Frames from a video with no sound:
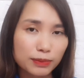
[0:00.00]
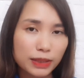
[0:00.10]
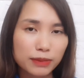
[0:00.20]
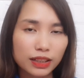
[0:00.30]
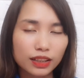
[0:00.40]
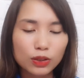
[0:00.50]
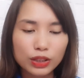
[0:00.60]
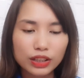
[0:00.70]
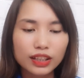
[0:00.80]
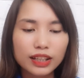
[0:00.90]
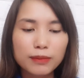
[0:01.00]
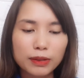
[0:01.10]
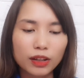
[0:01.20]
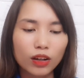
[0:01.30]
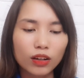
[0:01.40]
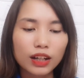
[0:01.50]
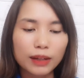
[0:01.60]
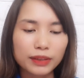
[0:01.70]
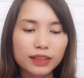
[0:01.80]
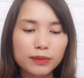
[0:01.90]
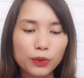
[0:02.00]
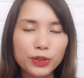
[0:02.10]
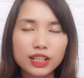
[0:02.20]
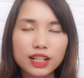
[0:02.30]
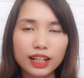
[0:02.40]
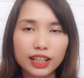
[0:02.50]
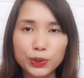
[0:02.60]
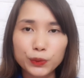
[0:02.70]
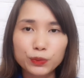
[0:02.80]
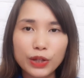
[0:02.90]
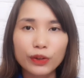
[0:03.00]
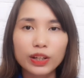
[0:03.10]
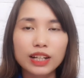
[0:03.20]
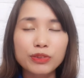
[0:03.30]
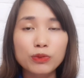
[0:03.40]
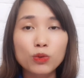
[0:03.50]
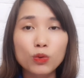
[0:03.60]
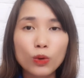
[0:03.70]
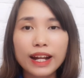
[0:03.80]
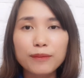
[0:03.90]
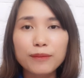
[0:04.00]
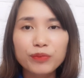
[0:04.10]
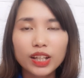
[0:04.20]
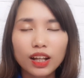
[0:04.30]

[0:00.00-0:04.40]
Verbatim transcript: mình bị kinh nguyệt khi mình có gặp các cái biểu hiện như là kinh nguyệt không đều hay là viêm nhiễm phụ khoa